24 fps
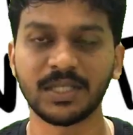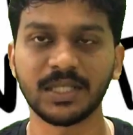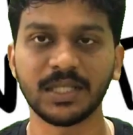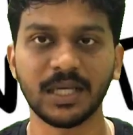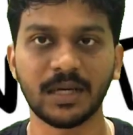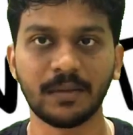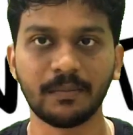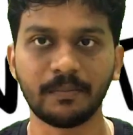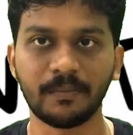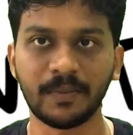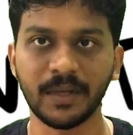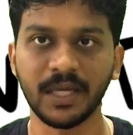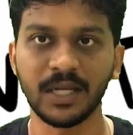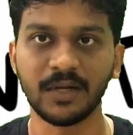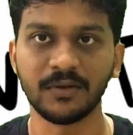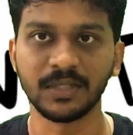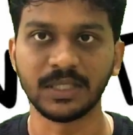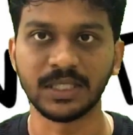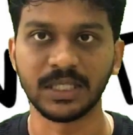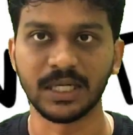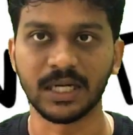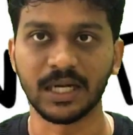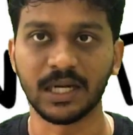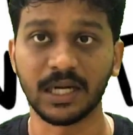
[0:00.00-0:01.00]
வச்சு தான் பேர்
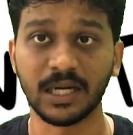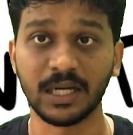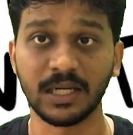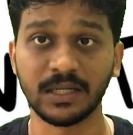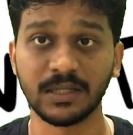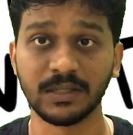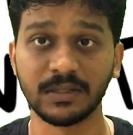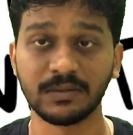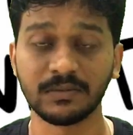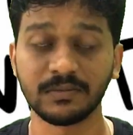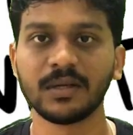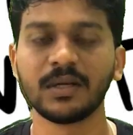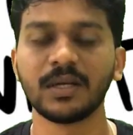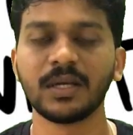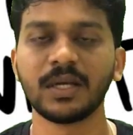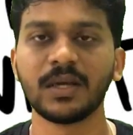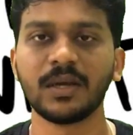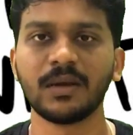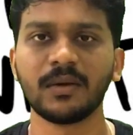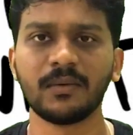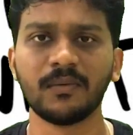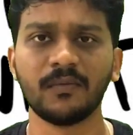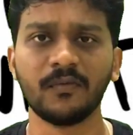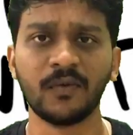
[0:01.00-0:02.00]
வச்சுருக்காங்க
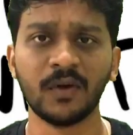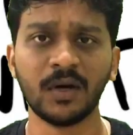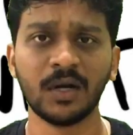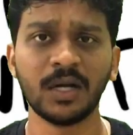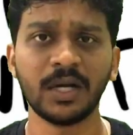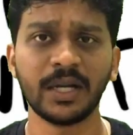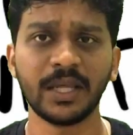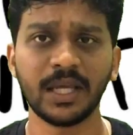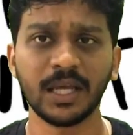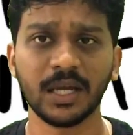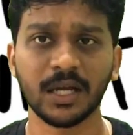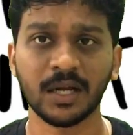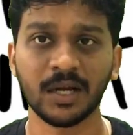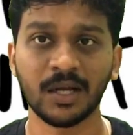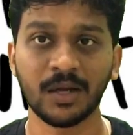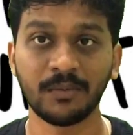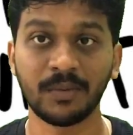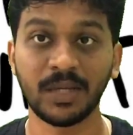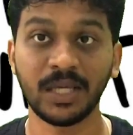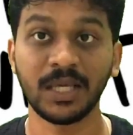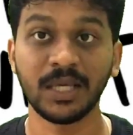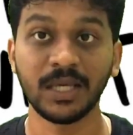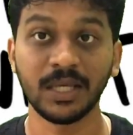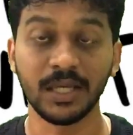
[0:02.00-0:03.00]
வேர்ல்டு
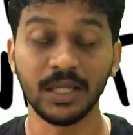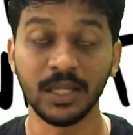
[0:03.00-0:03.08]
எக்கனாமி